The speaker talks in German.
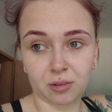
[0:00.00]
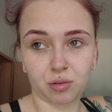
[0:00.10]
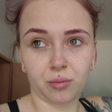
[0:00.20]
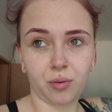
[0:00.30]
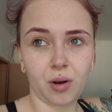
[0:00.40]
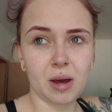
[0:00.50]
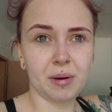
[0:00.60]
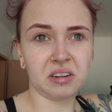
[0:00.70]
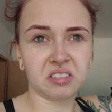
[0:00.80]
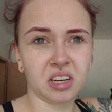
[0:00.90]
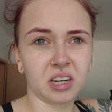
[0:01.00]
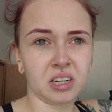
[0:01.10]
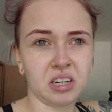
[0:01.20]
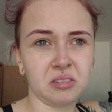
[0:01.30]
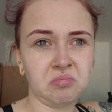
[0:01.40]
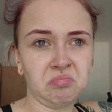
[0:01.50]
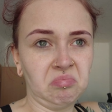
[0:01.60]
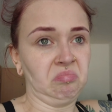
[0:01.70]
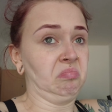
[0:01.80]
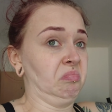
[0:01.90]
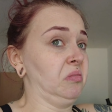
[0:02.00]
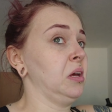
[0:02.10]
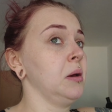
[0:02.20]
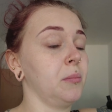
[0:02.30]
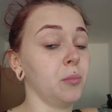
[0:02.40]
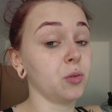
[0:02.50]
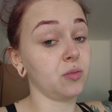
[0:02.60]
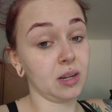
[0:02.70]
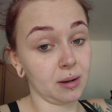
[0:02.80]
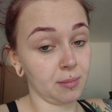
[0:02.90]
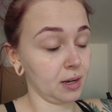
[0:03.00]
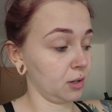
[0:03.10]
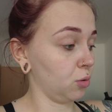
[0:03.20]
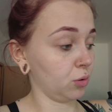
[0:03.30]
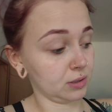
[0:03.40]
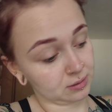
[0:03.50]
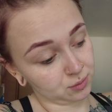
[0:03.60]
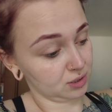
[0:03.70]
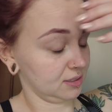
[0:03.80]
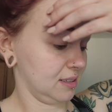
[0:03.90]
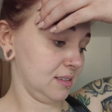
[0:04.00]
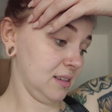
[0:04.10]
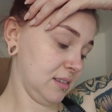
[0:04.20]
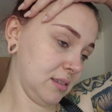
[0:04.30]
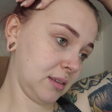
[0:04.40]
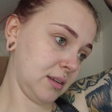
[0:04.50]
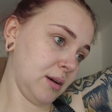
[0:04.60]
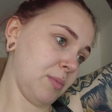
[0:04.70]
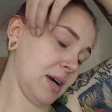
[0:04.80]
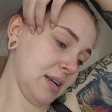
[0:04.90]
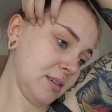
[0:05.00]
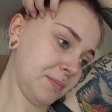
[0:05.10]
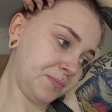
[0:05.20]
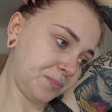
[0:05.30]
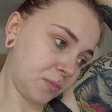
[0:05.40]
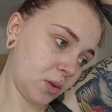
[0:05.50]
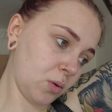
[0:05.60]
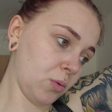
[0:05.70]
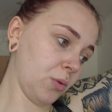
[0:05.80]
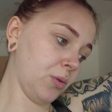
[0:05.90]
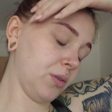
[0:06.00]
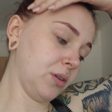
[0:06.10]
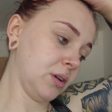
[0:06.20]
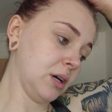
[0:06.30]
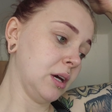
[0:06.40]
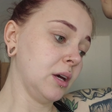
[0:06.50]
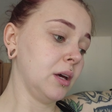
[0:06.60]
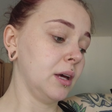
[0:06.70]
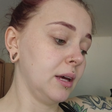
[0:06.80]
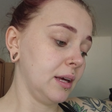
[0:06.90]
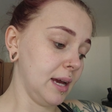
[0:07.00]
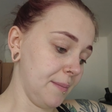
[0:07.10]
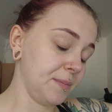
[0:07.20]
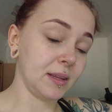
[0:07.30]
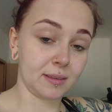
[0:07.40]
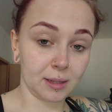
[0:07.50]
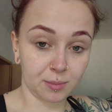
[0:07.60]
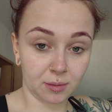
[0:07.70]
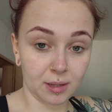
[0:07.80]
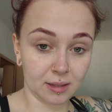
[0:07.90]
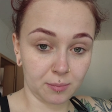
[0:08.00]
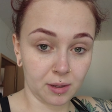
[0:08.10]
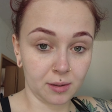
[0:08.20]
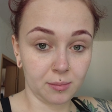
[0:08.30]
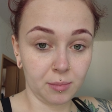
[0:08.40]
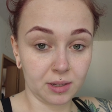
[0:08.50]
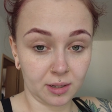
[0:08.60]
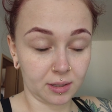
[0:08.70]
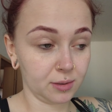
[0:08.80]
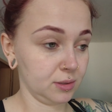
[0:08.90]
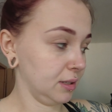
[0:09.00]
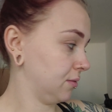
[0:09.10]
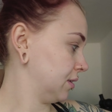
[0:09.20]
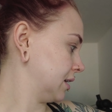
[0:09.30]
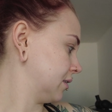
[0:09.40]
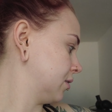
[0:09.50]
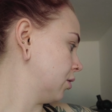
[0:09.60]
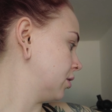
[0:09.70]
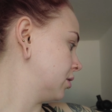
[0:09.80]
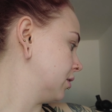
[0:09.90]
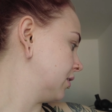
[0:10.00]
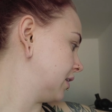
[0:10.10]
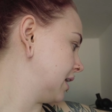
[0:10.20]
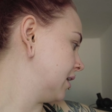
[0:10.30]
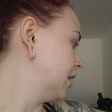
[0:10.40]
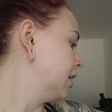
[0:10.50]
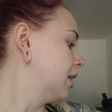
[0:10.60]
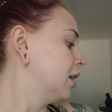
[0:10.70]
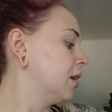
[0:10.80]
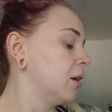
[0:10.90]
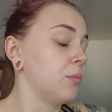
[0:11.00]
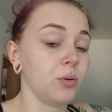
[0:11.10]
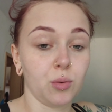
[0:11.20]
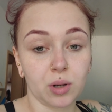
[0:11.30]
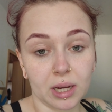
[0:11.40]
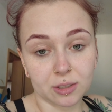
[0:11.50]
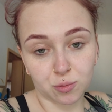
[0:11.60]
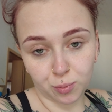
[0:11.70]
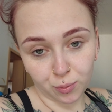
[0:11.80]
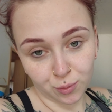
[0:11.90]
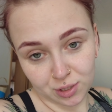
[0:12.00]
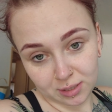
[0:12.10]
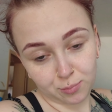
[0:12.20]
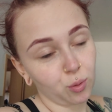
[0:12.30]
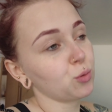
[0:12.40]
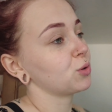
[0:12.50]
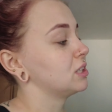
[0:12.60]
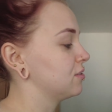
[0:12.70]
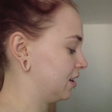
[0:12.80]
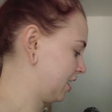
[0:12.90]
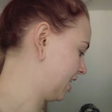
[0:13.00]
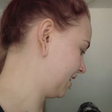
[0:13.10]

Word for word: das schon vorher beantragen kann. Müssen wir dann mal gucken. Das wird jetzt als nächstes geplant. Und ja, jetzt gibt es erstmal Mittag. Und dann war das heute ein sehr bürokratisch produktiver